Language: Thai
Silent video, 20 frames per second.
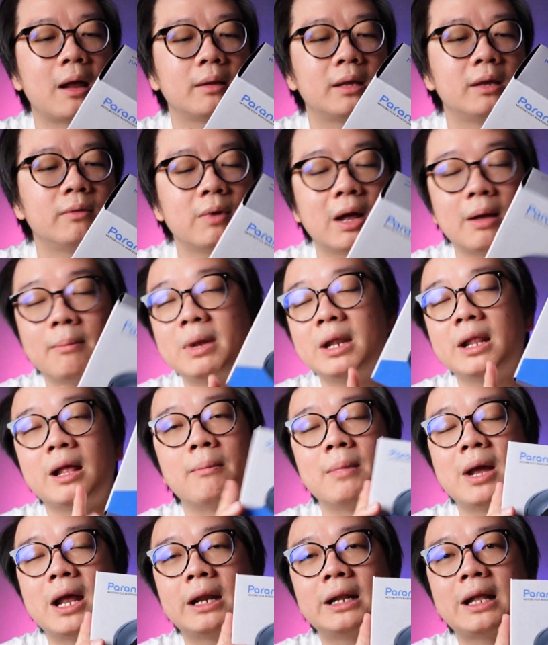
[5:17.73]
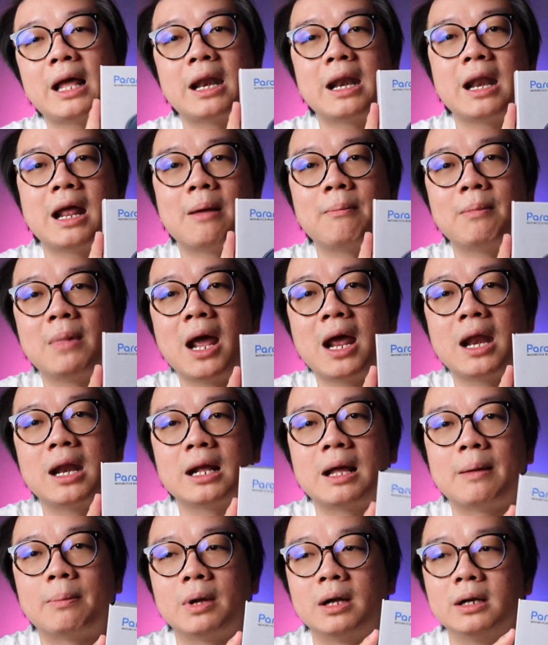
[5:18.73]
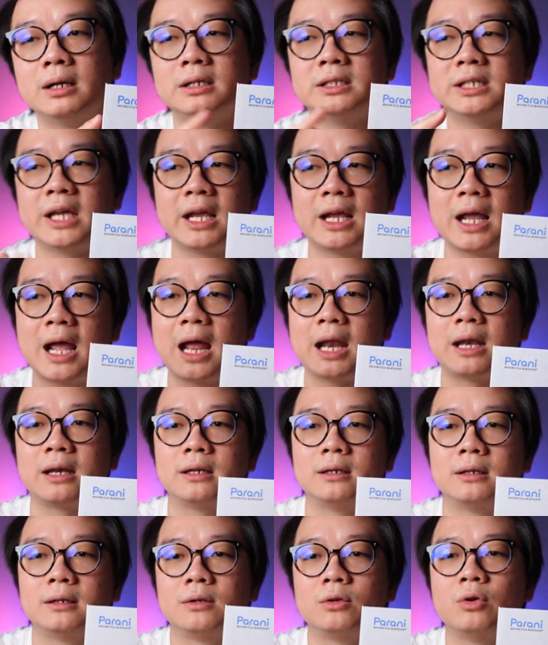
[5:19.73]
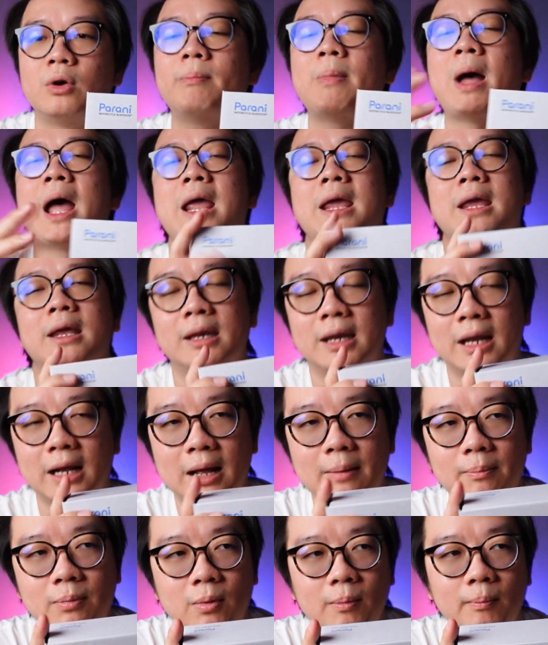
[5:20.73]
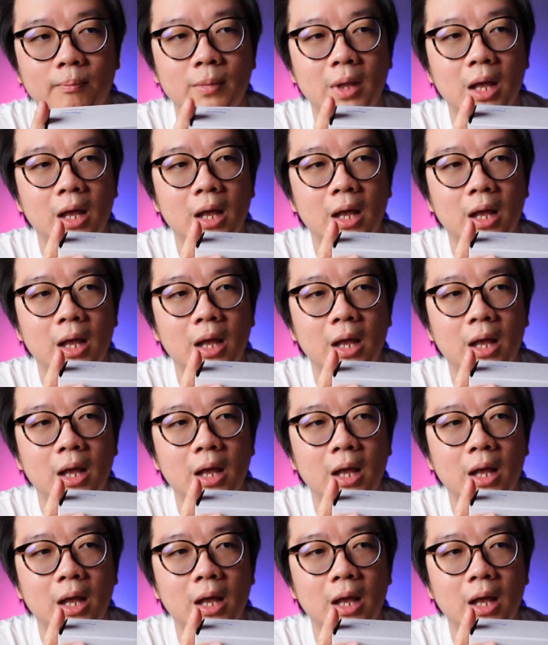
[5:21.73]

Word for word: คิดว่าไม่สามารถกันน้ำได้นะครับก็คือใช้งานทั่วไปนะครับผม